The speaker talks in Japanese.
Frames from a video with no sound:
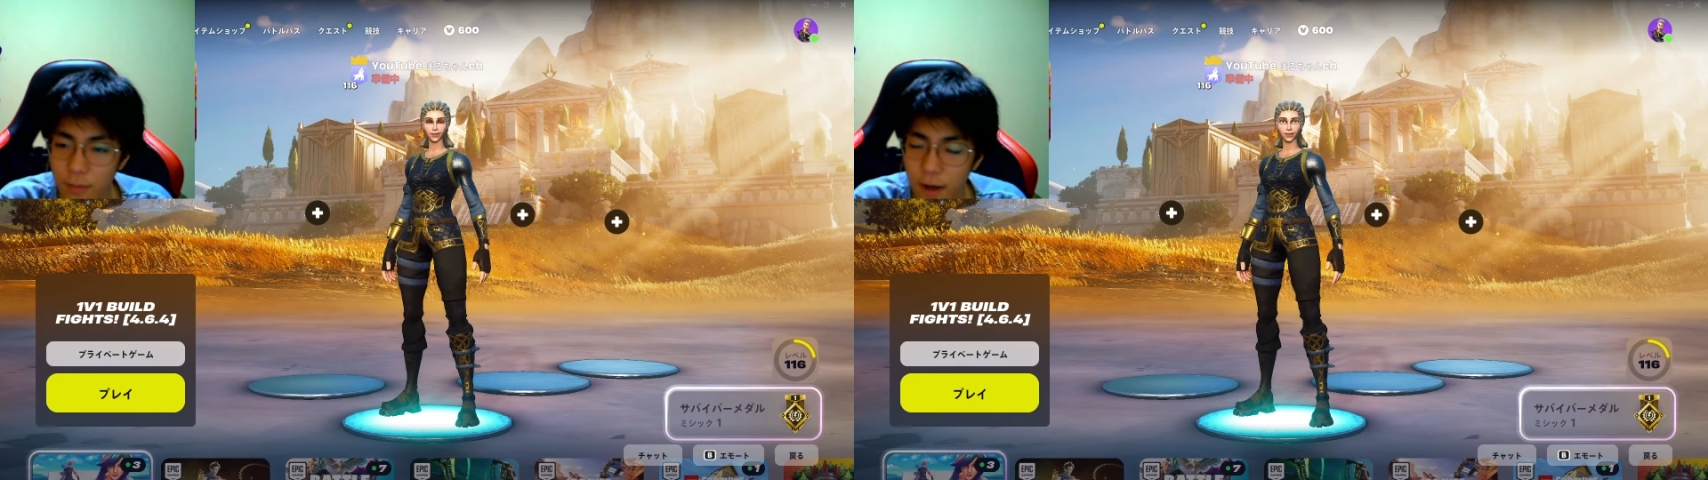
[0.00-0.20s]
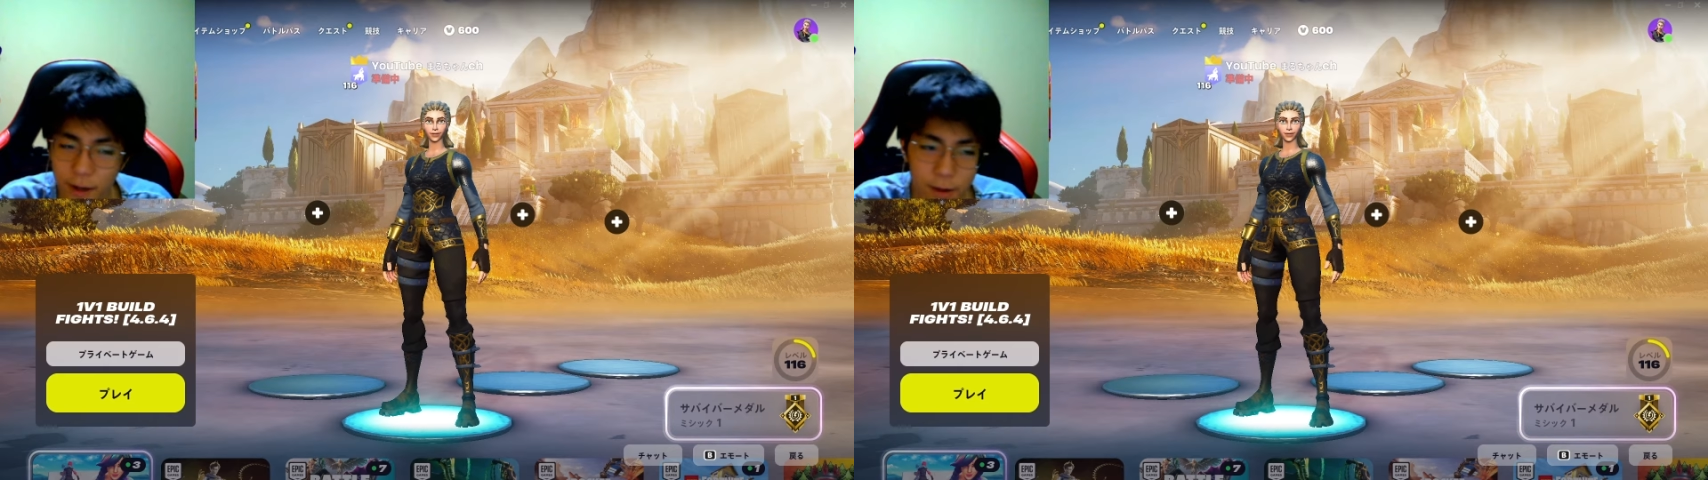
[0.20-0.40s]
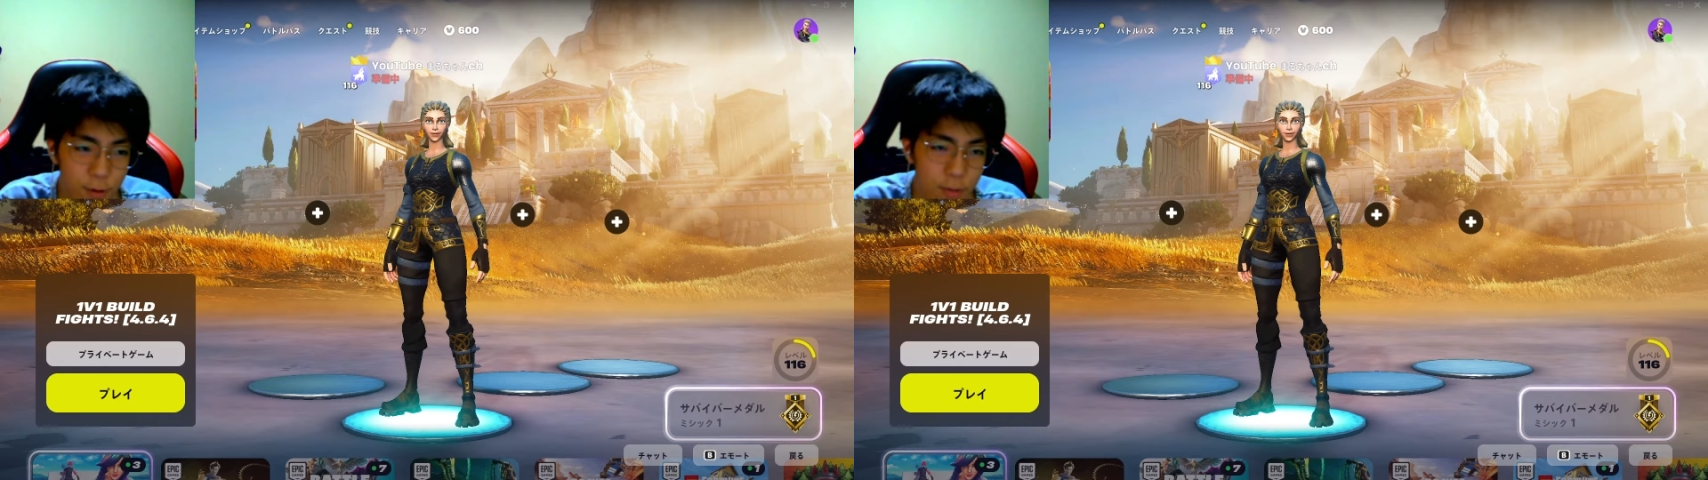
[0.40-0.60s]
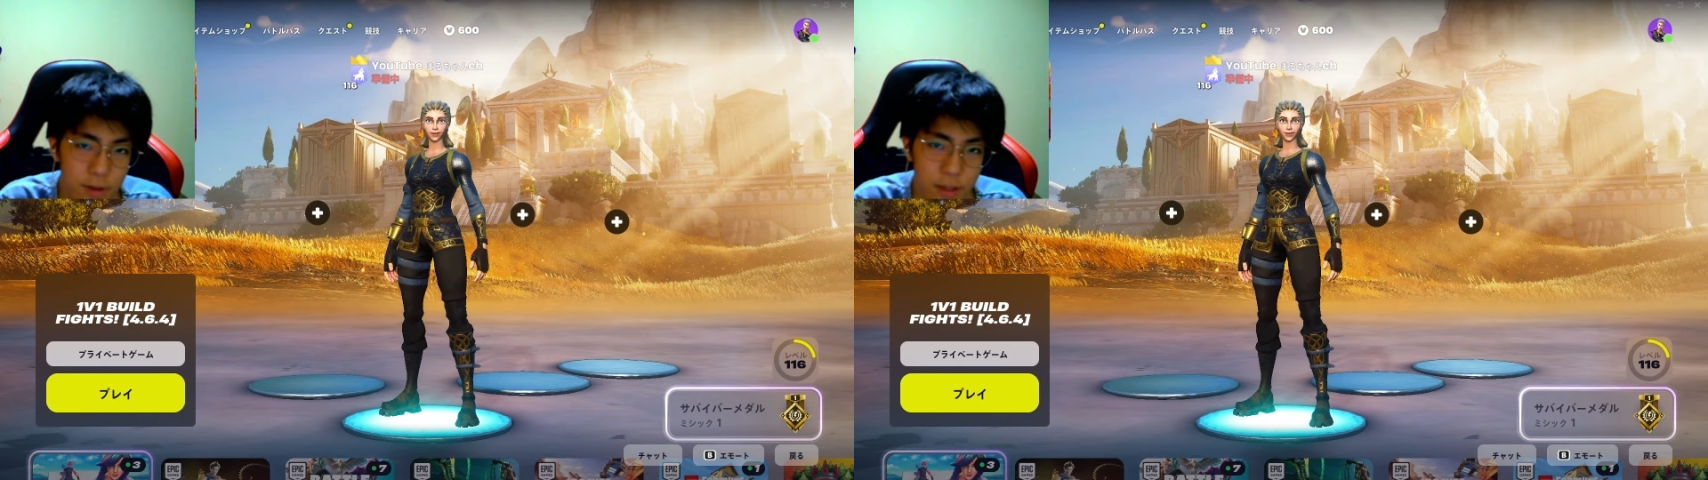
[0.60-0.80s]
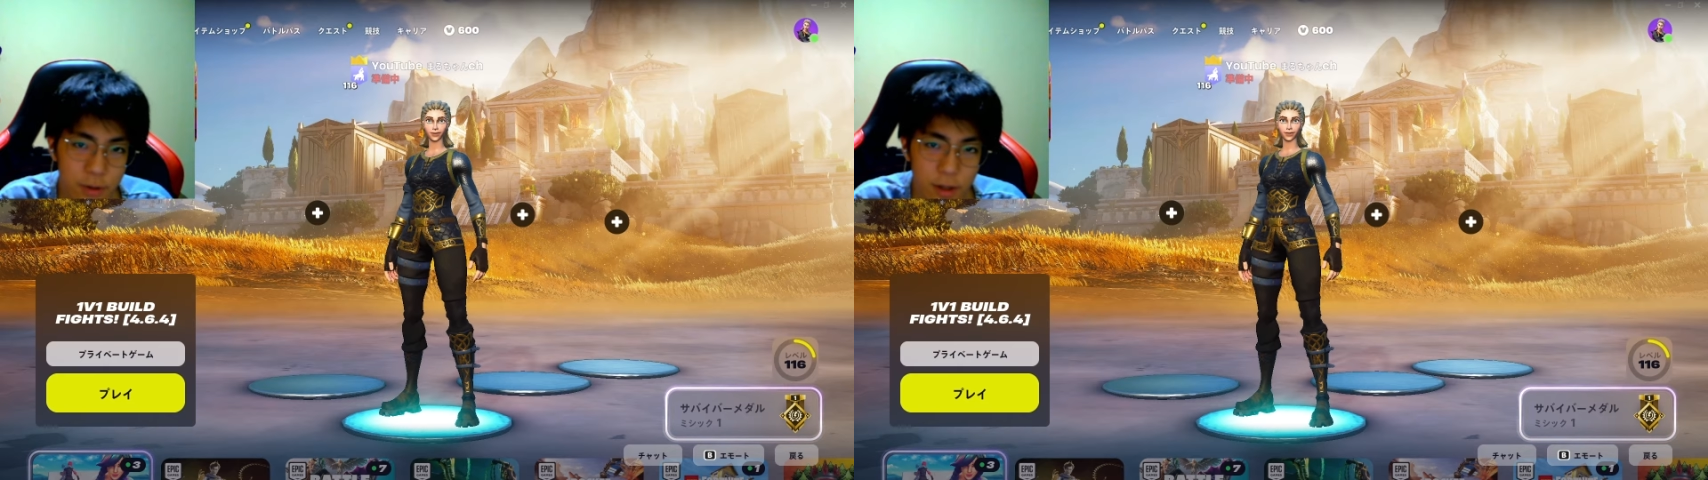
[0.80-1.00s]
まあ、入り込み
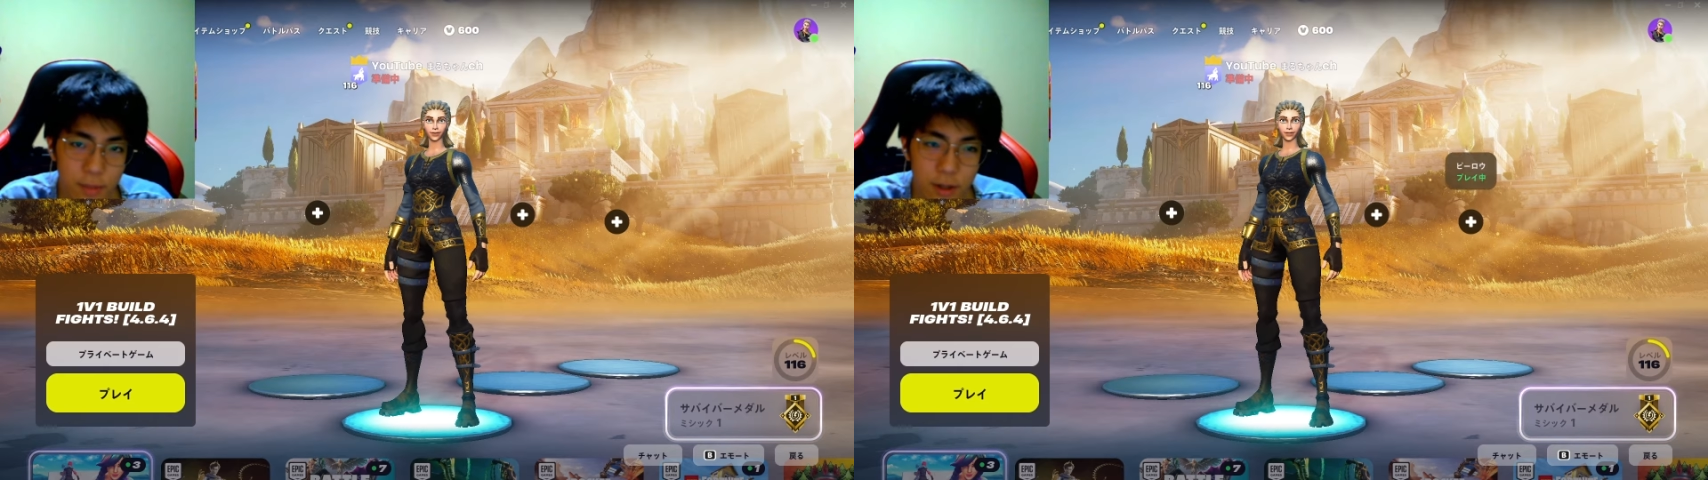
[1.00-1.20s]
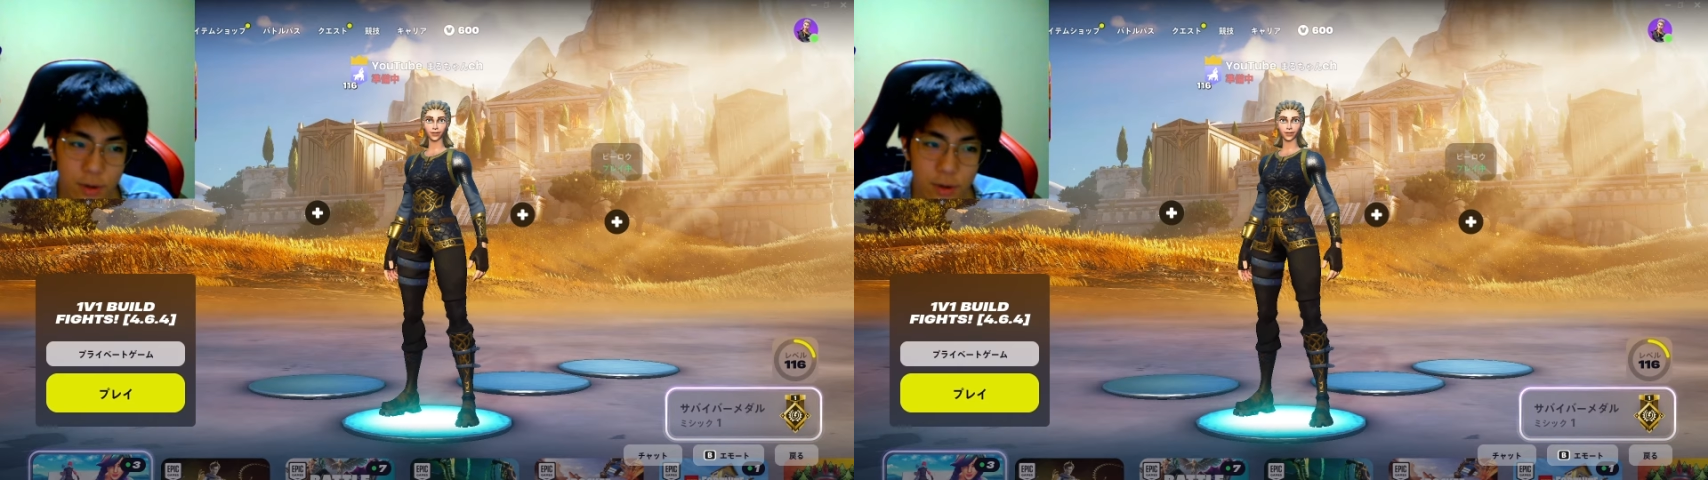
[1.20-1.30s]
技をね、まあ、